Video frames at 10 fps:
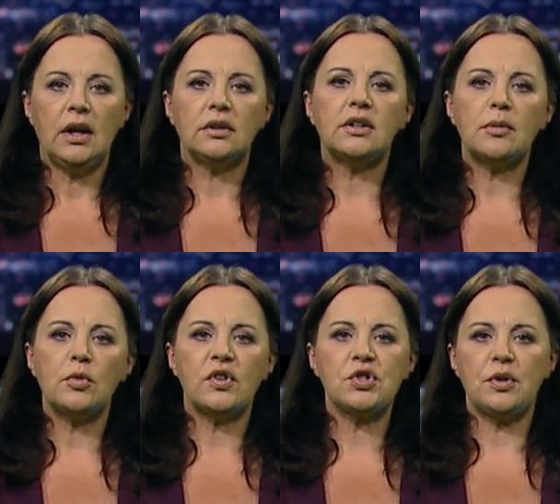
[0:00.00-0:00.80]

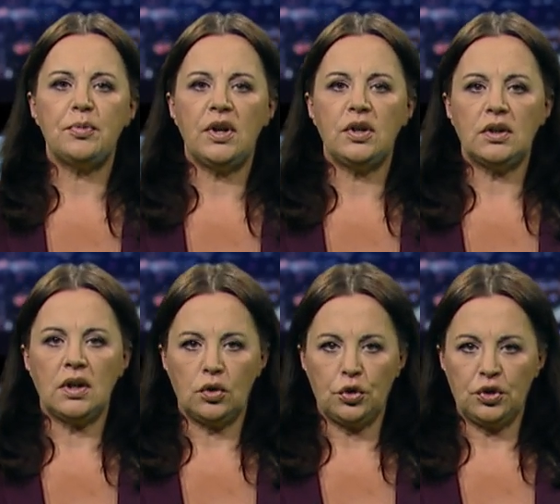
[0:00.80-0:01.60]
Darmowe szczepienia
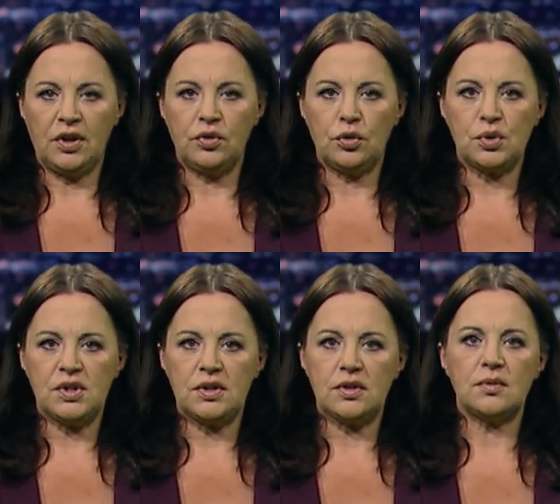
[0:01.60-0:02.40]
na
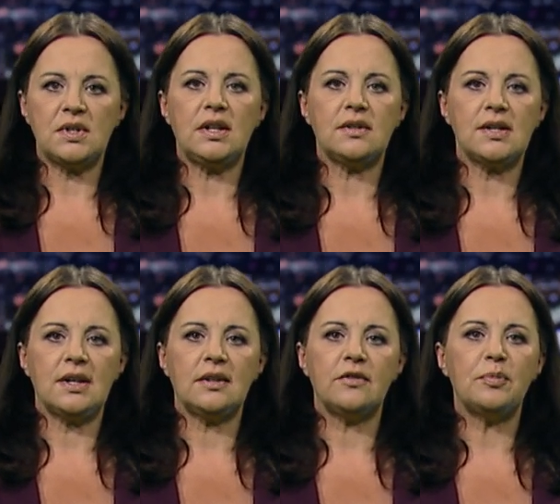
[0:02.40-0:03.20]
koronawirusa są
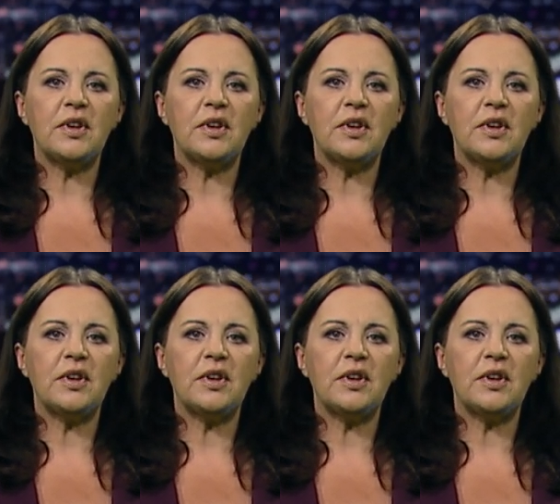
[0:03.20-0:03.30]
zalecane w